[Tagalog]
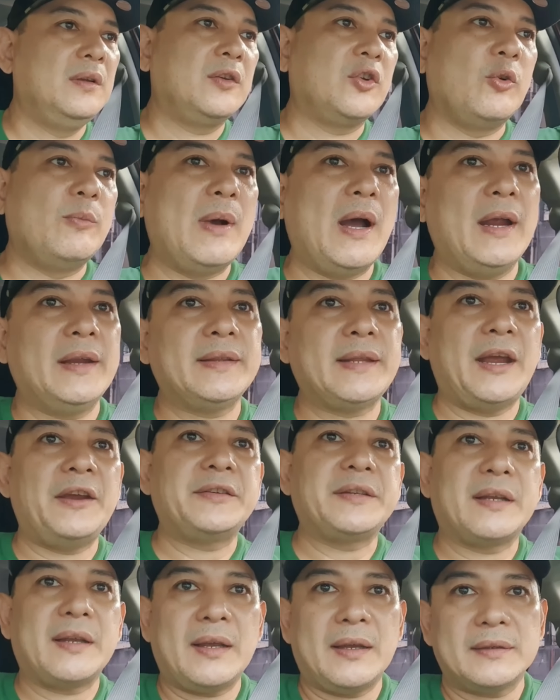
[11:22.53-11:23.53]
kumain tayo
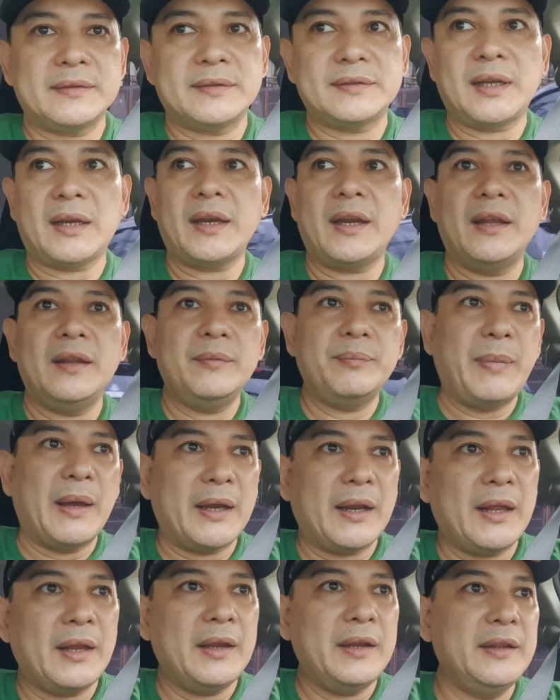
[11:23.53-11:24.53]
sa sasakyan
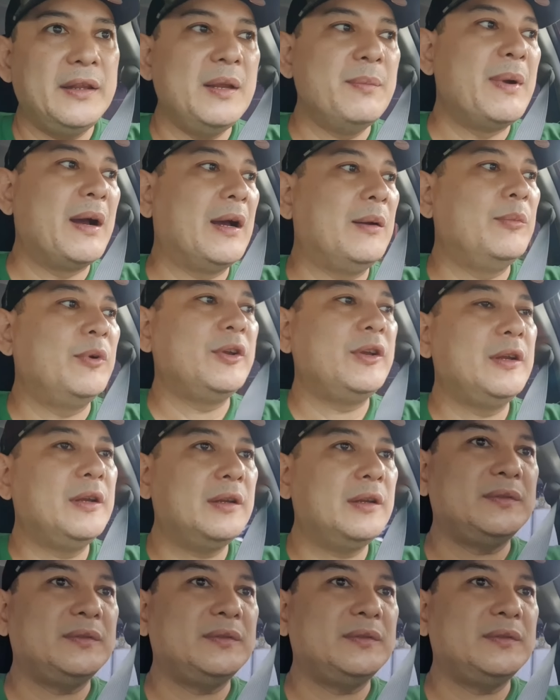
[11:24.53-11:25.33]
para hindi mangamoy.